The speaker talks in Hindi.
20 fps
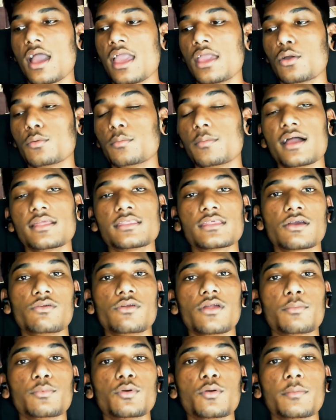आई होप आज का
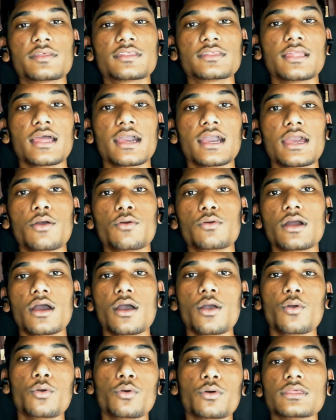वीडियो आपको पसंद आ गया होगा
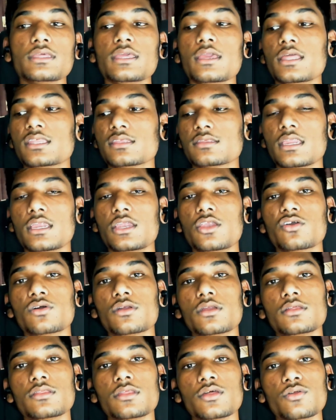और ये स्क्रीन
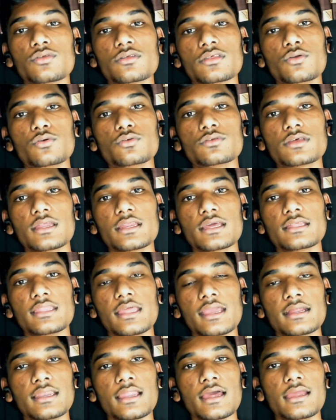रिकॉर्डर जरूर से यूज़ करके
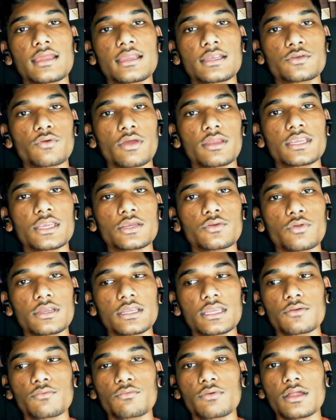देखना इन
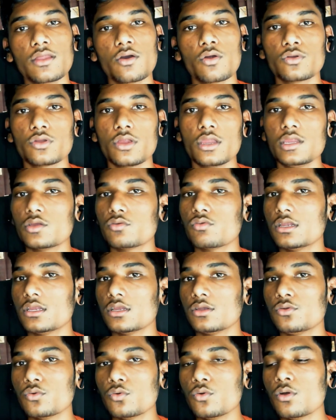2021 और
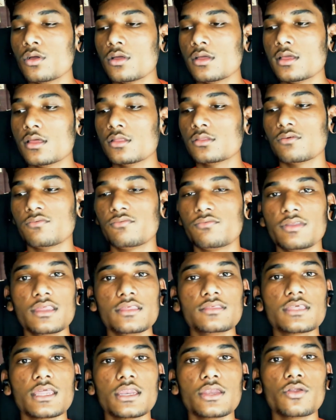2022 तो फ्री
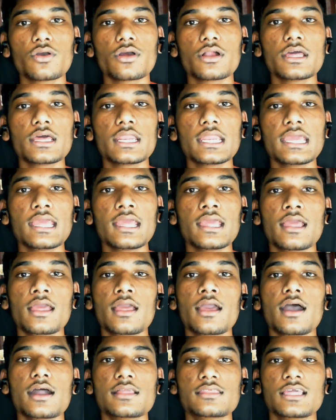स्क्रीन रिकॉर्डर है
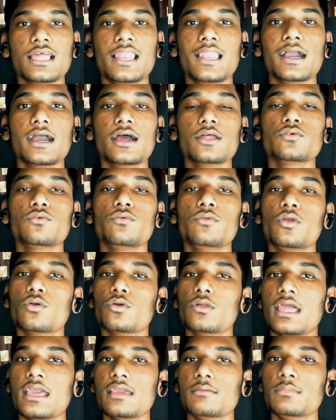अच्छा लगा तो वीडियो
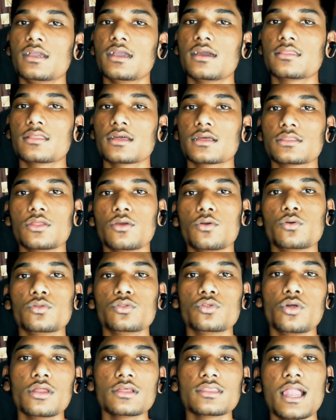को लाइक भी कर सकते हो
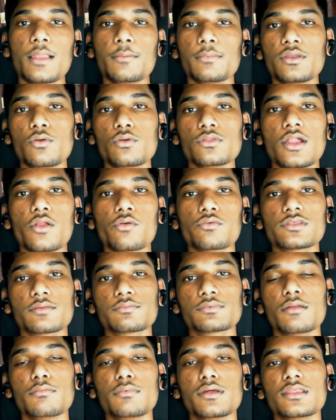जरूर चैनल पर नए तो चैनल को
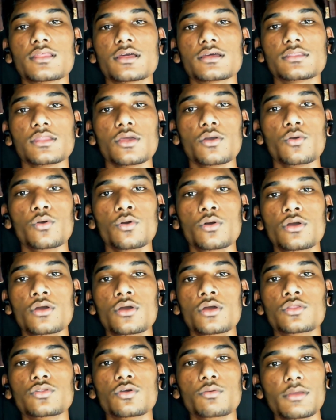सब्सक्राइब कर सकते हो
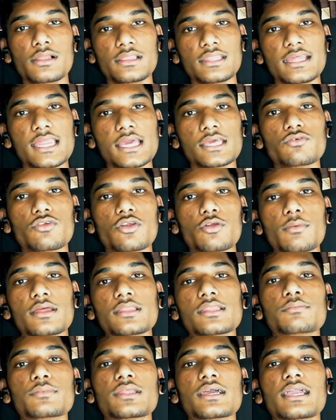तो मिलते हैं नेक्स्ट वीडियो में
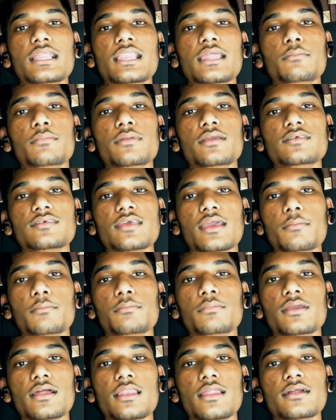तब तक के लिए बी
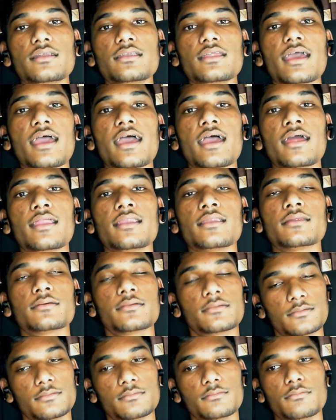सेफ बी अलर्ट एंड
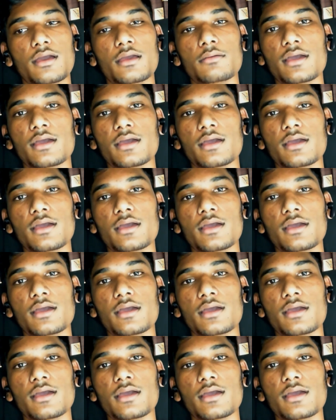बाय